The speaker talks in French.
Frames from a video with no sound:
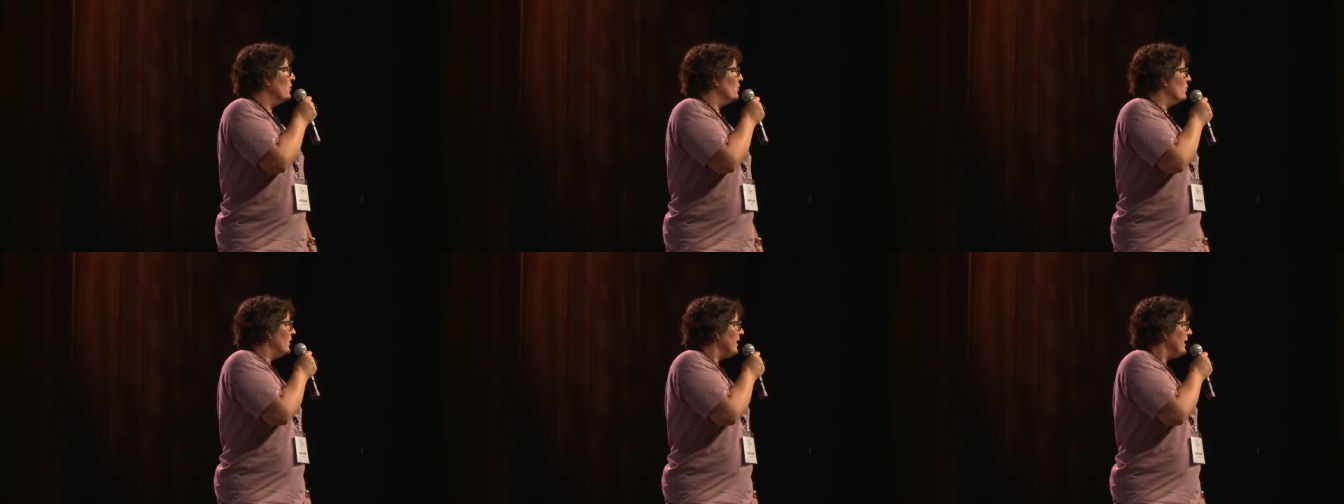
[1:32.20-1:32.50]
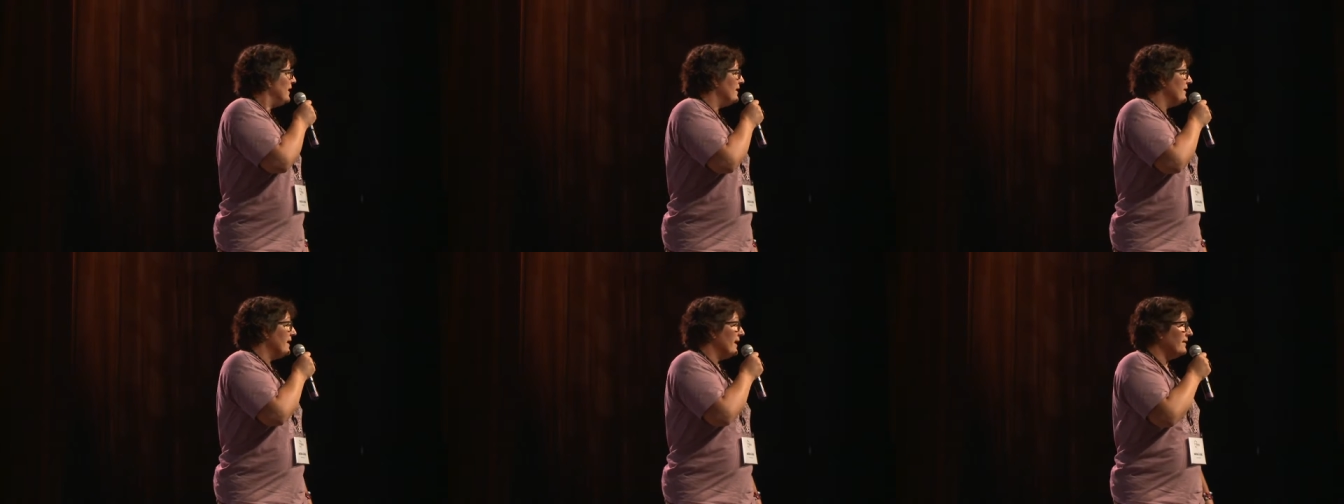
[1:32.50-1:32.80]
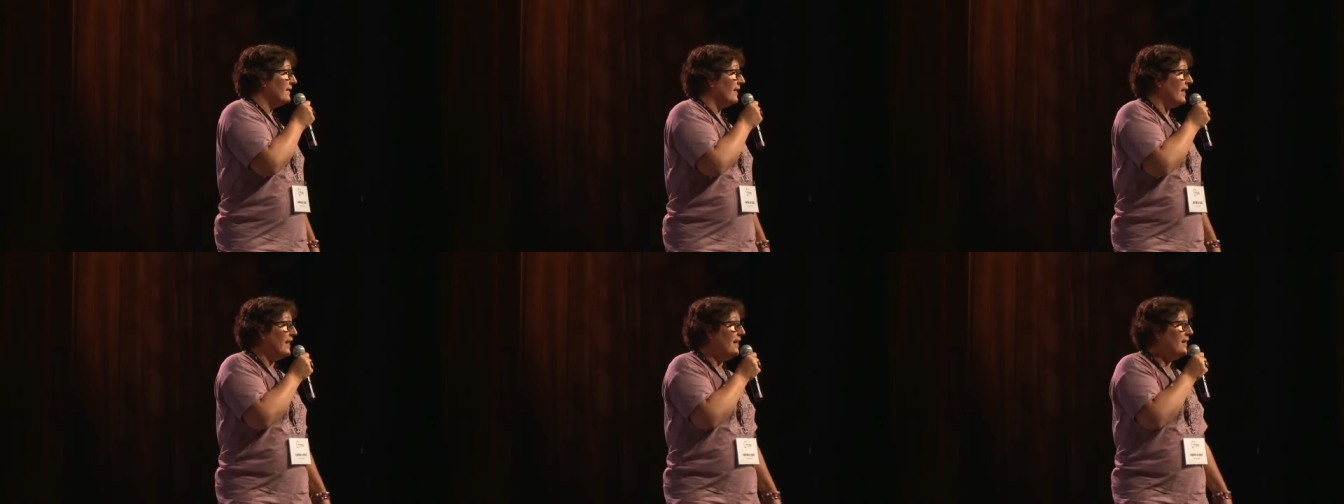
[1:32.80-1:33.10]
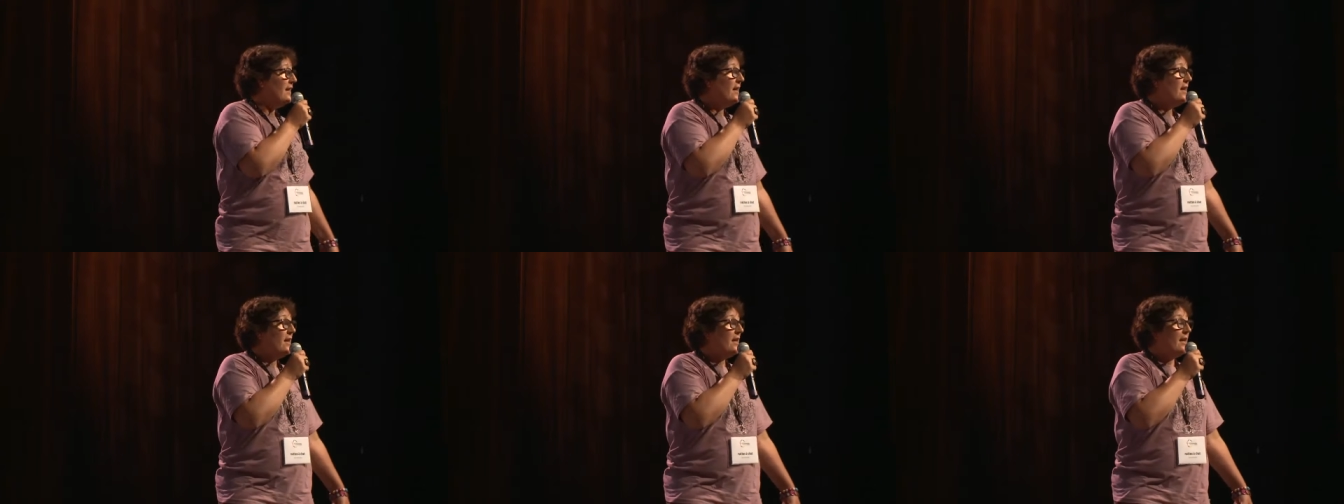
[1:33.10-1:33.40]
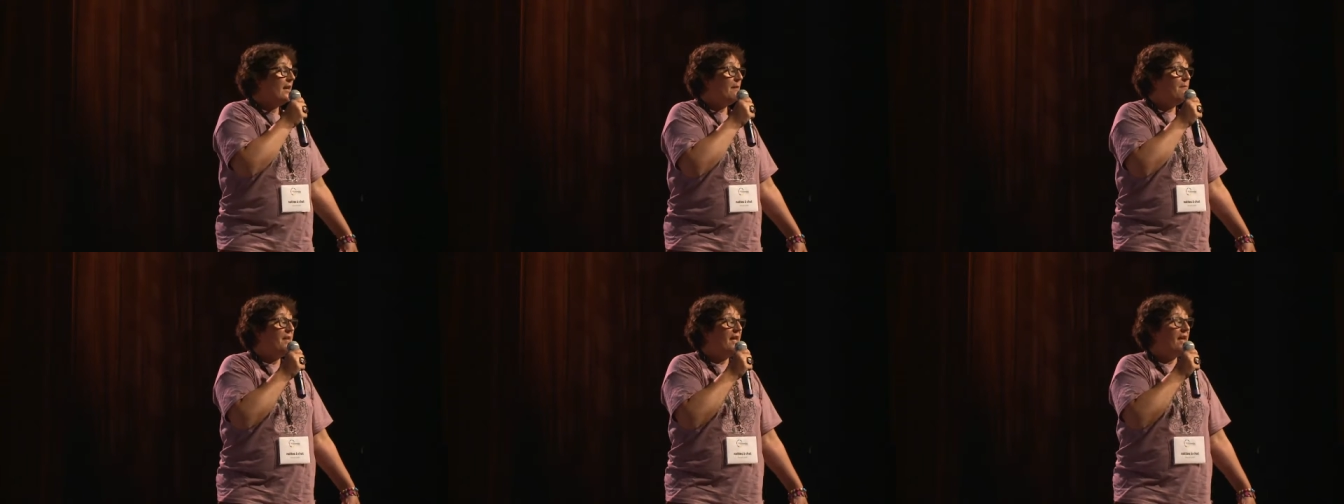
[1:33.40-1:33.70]
de Wikidata,
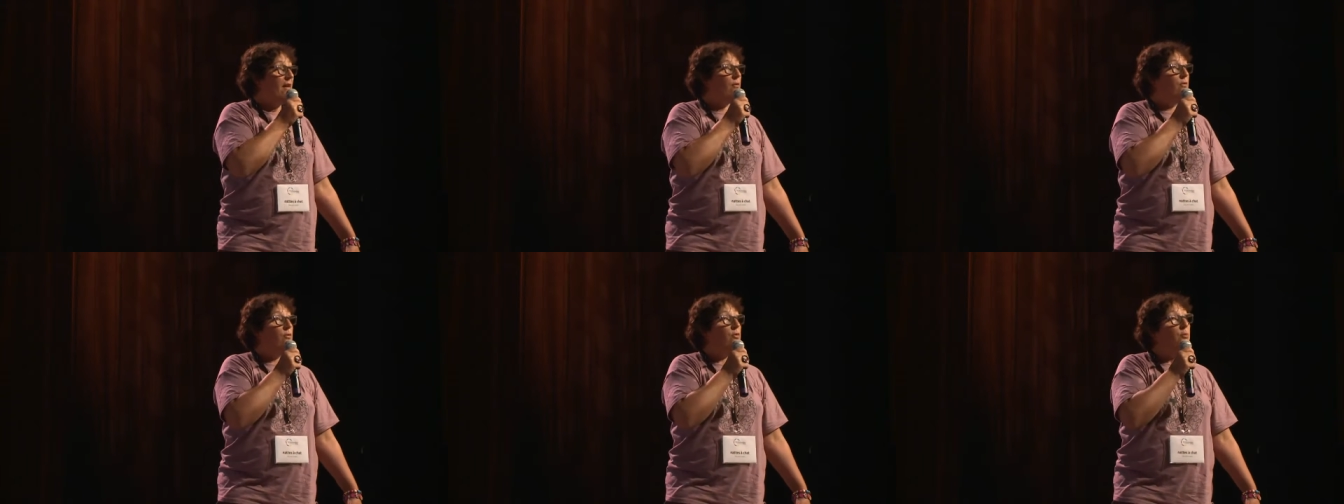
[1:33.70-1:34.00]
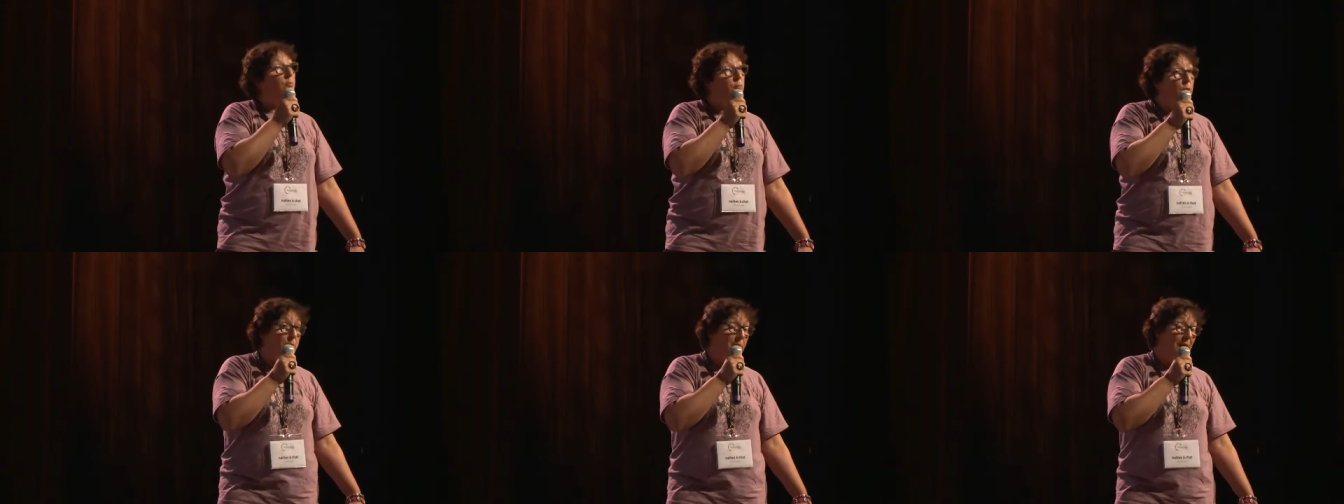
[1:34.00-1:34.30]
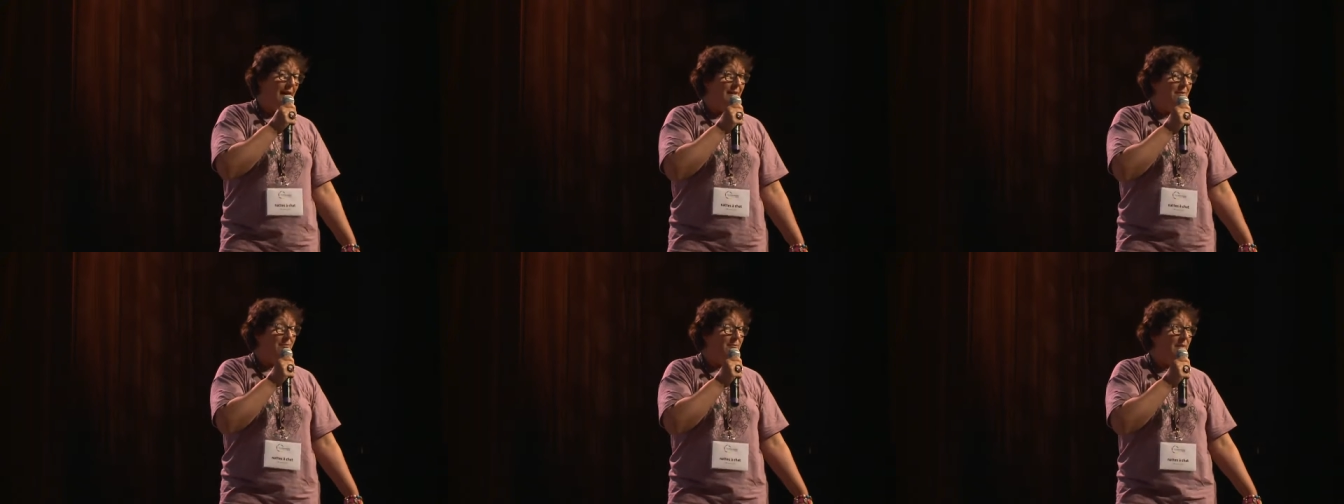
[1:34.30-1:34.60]
eh bien, on ne peut pas